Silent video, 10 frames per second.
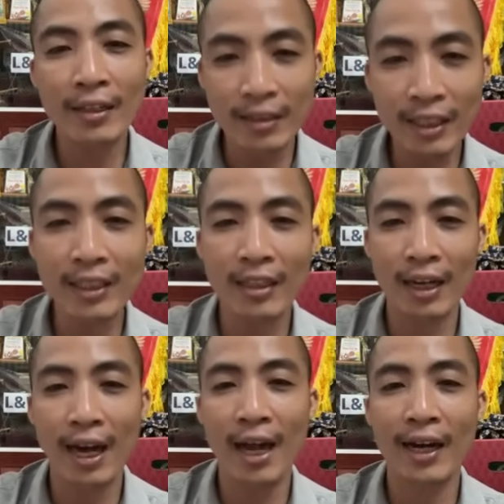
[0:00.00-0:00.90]
nữa ấy,
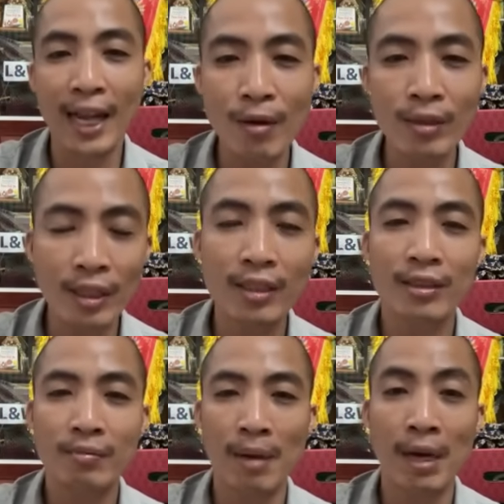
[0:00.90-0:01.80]
là nếu như
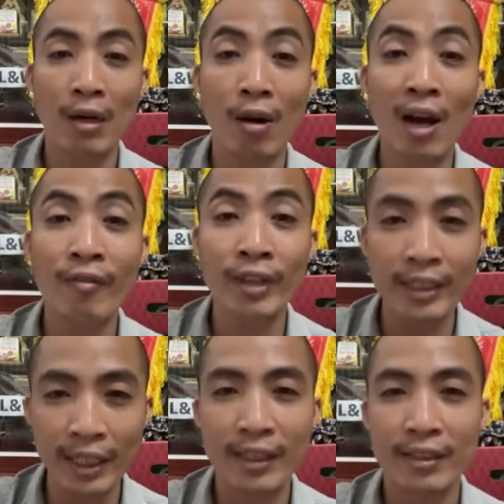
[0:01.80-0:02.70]
mà bác có AV
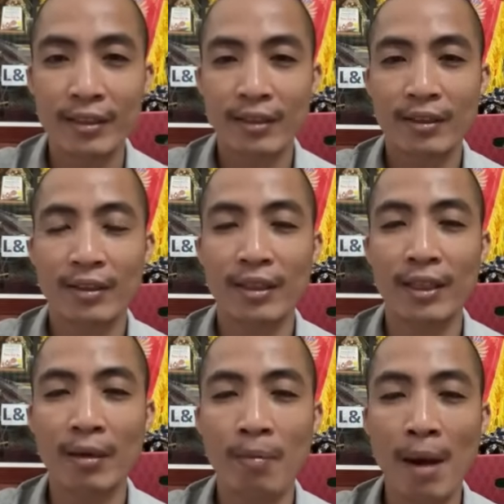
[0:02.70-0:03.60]
ấy
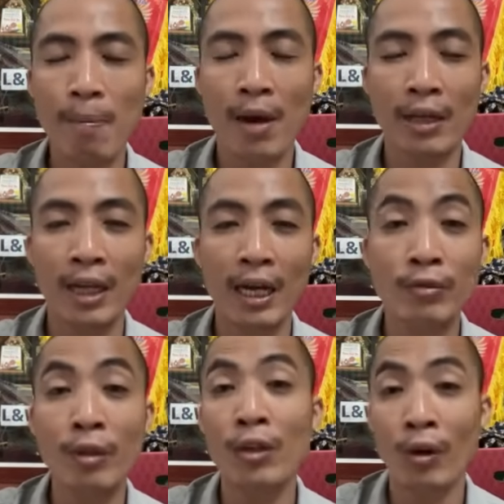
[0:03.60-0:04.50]
thì bác và thay lông
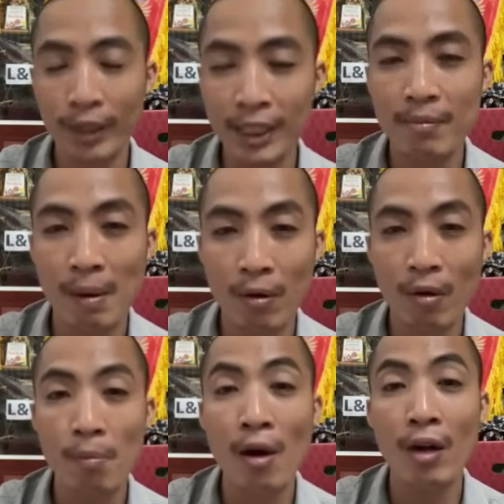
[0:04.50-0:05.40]
xong rồi ấy, mà
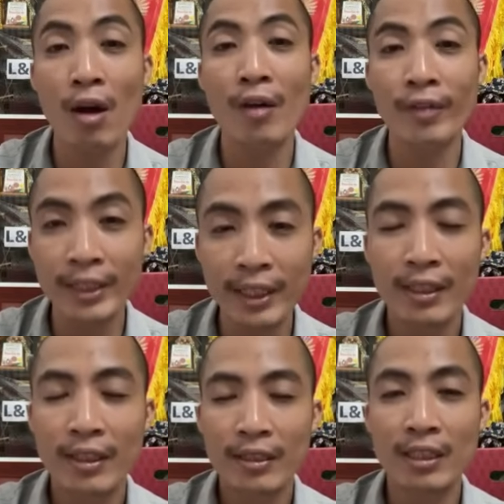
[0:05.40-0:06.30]
bác có AV ấy
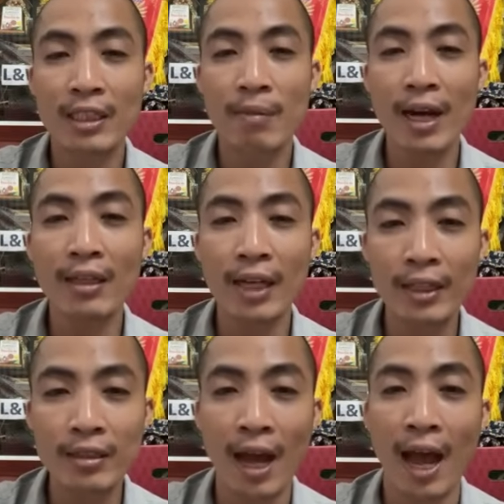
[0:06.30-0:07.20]
thì bác
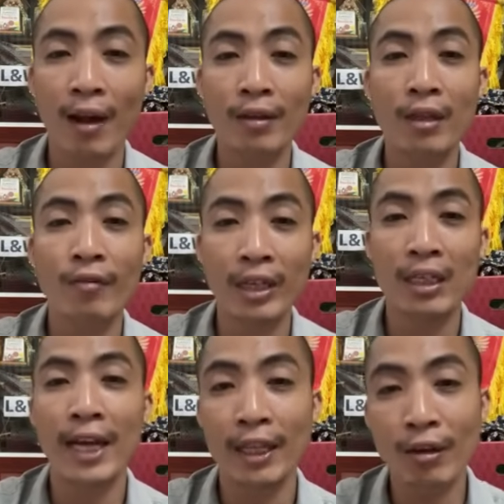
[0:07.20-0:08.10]
nên thả con chim AV
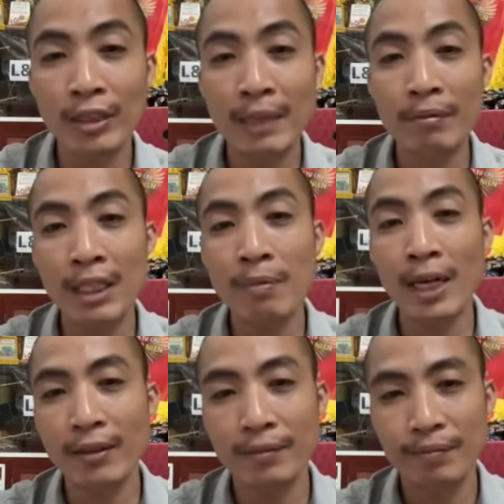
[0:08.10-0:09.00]
để cho con chim tiếp đất
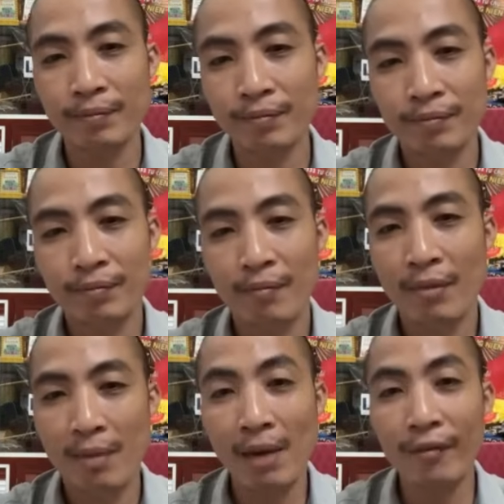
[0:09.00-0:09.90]

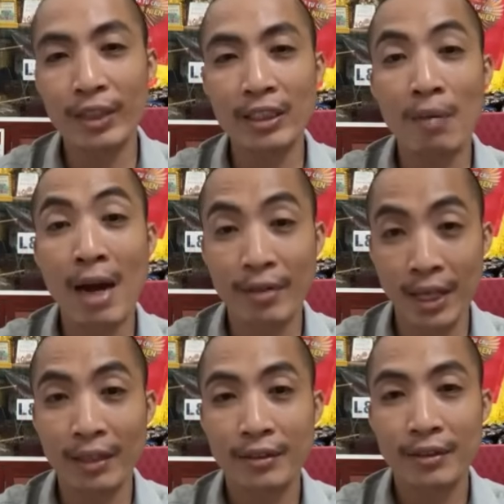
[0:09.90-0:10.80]
bác Vĩnh chào mào
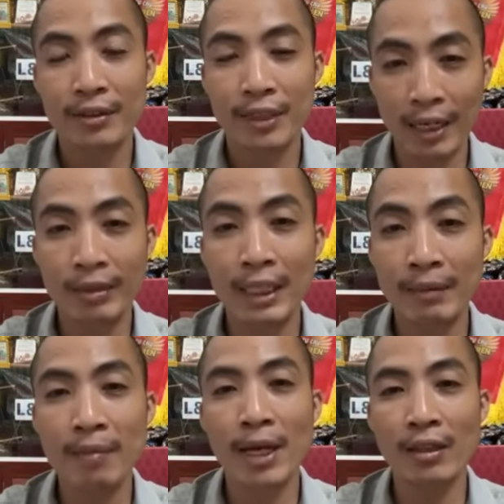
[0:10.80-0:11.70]
nhá để cho con chim
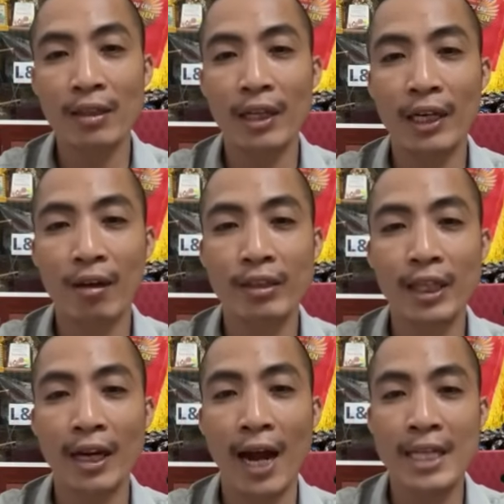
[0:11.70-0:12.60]
tiếp đất thì nó sẽ
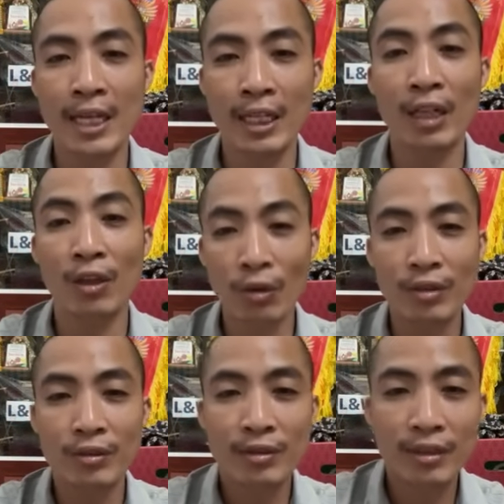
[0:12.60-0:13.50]
cải thiện rất là tốt
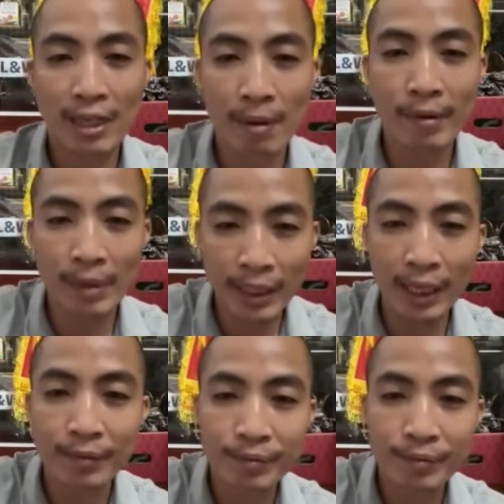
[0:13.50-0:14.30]
à, bác với mình nhá